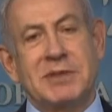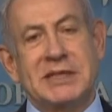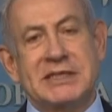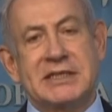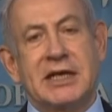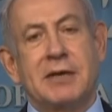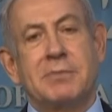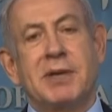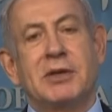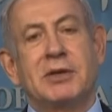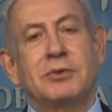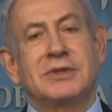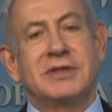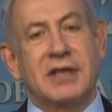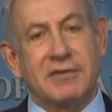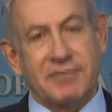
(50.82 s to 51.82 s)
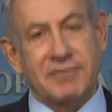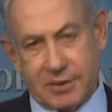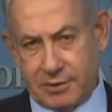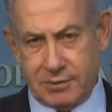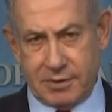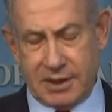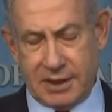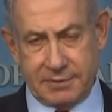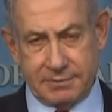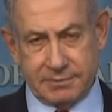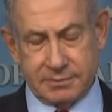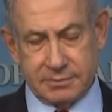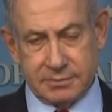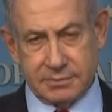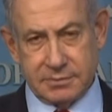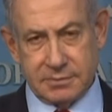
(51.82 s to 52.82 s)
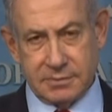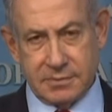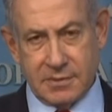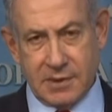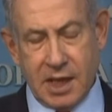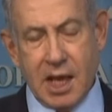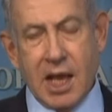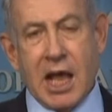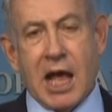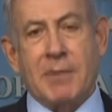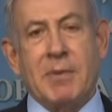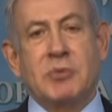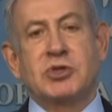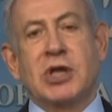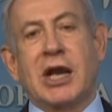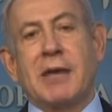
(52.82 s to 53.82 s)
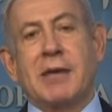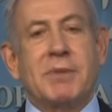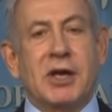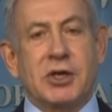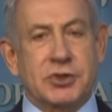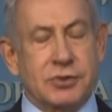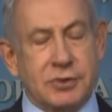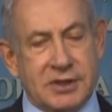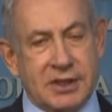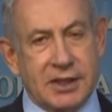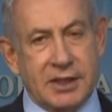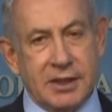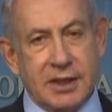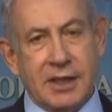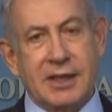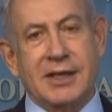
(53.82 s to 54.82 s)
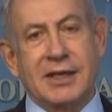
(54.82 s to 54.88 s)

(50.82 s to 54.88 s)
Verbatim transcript: Sebelumnya pada 2020, Maroko adalah negara keempat